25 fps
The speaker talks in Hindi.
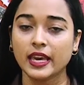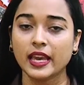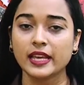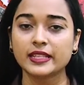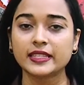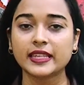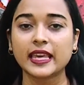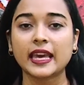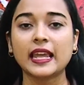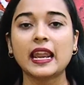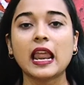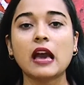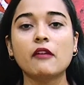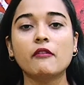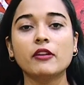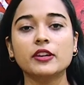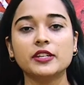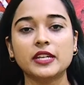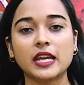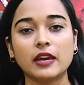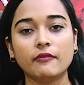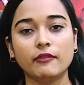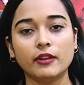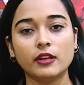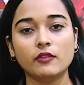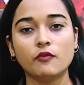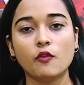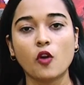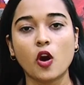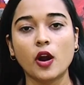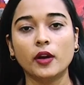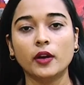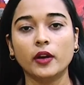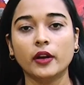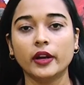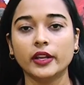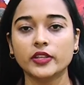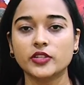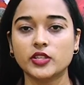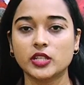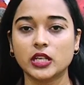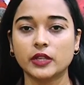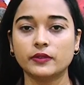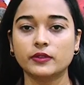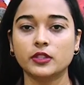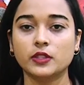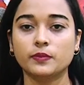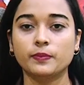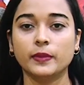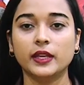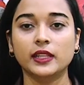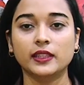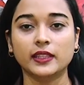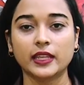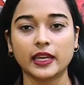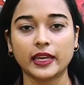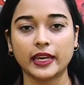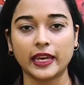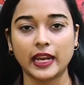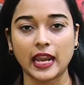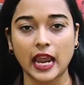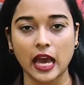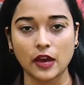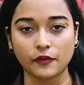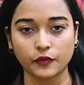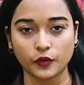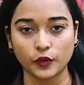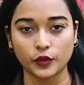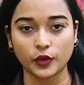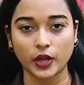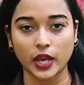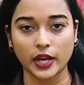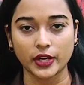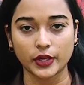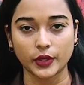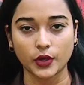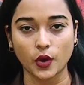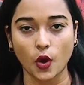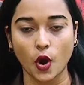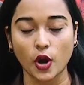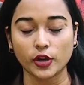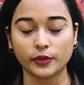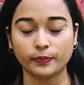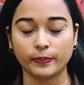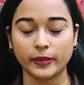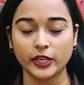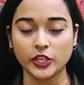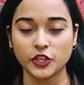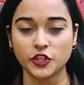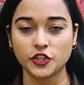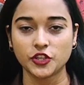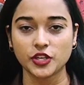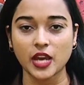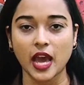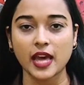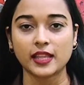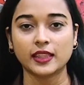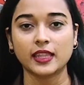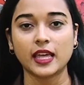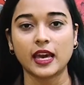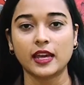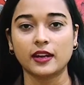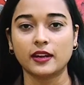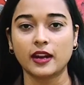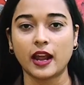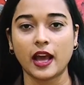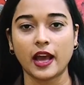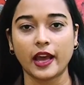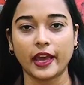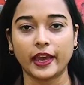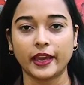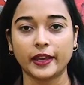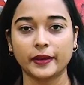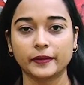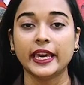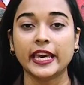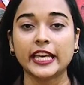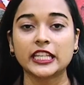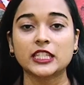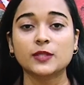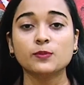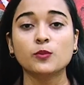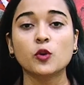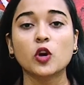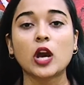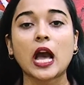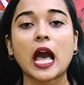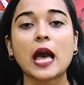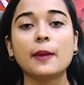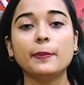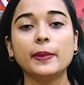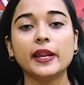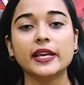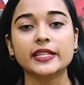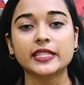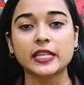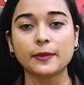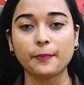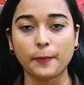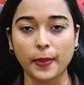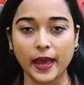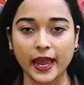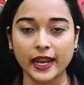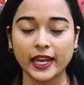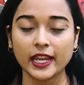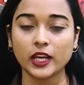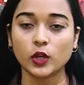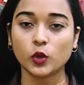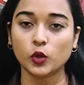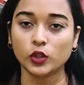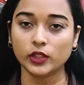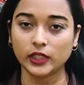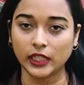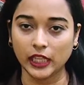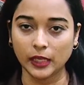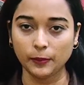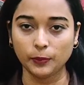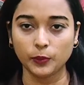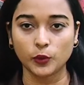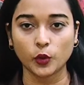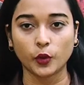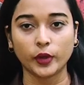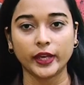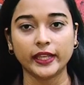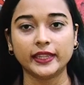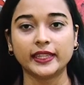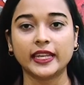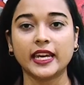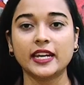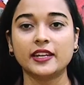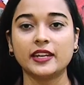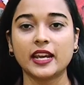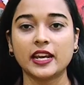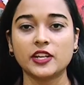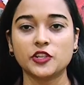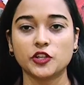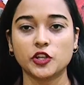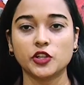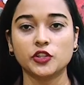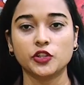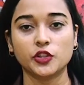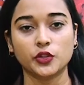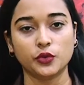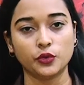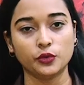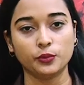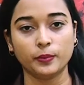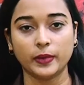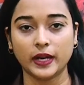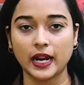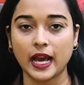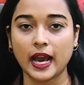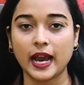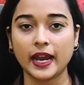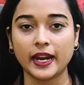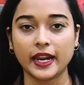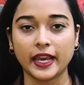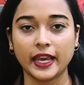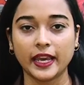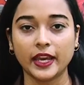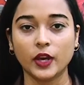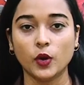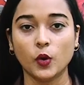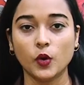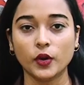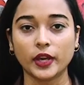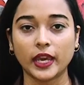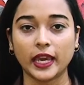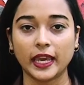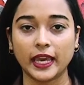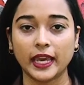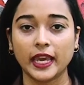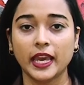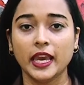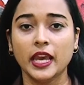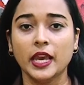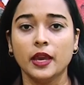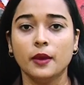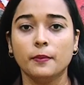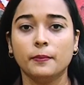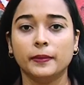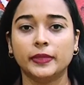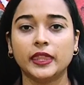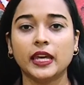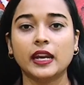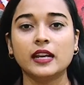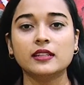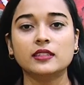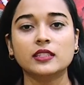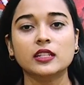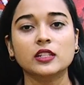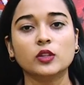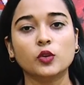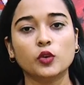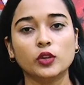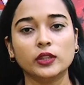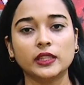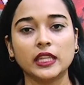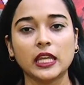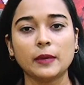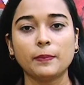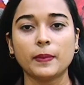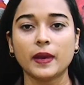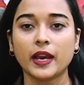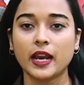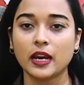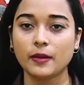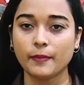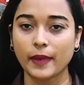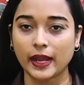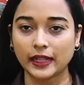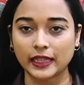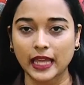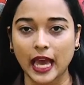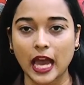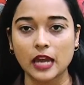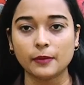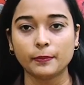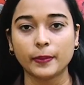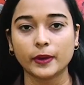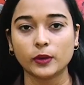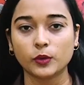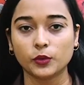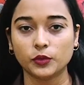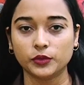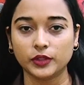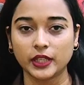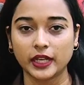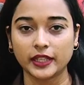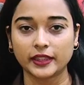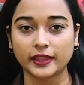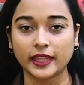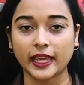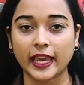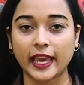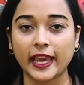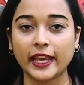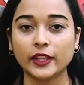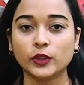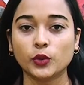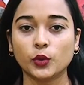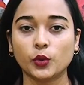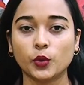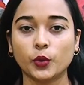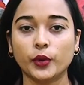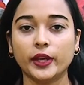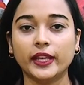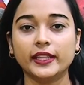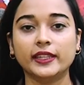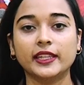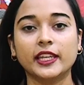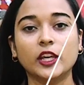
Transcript: इसके अलावा डेविड वार्नर और स्टीव स्मिथ के खिलाफ उनका रिकॉर्ड भी शानदार रहा है इस मुकाबले से पहले कुलदीप रोहित की टेंशन जरूर बढ़ा रहे होंगे दरअसल कुलदीप अगर मैदान पर उतरते हैं तो रोहित